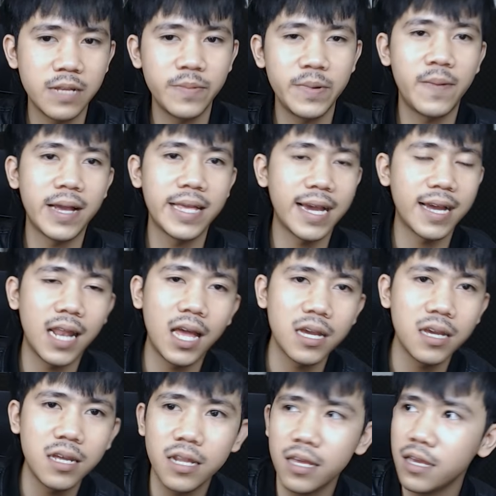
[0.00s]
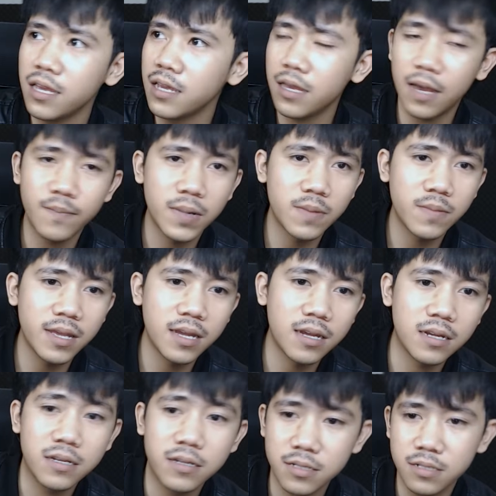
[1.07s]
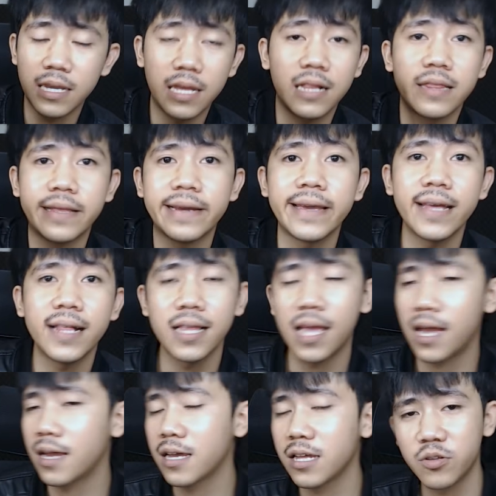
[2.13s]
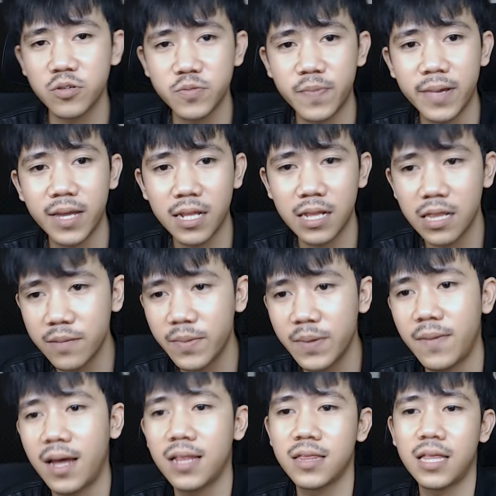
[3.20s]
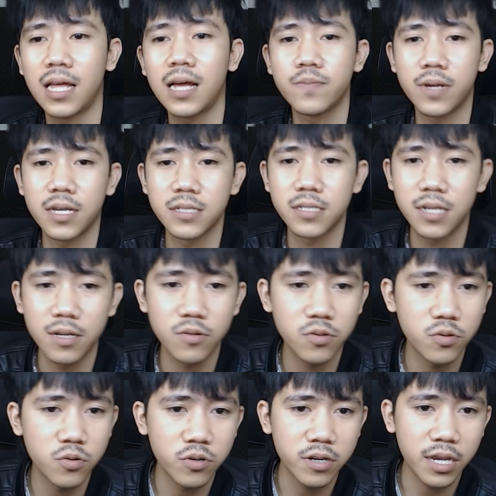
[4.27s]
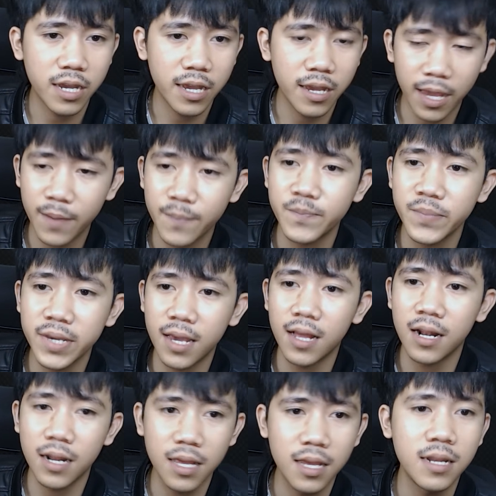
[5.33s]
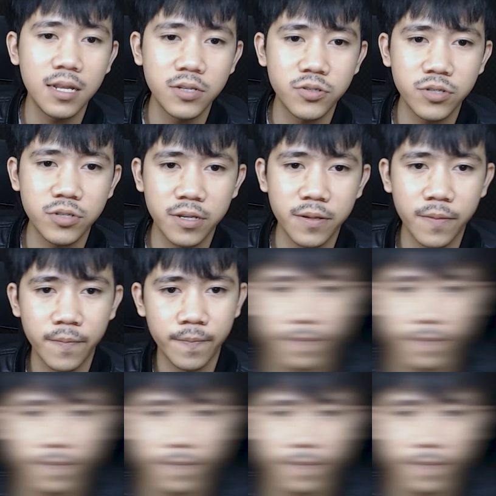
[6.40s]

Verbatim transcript: Lebih banyak lagi di apa namanya? tengil-tengilnya gitu supaya lebih mantap guys ya untuk MPL ini, cuy.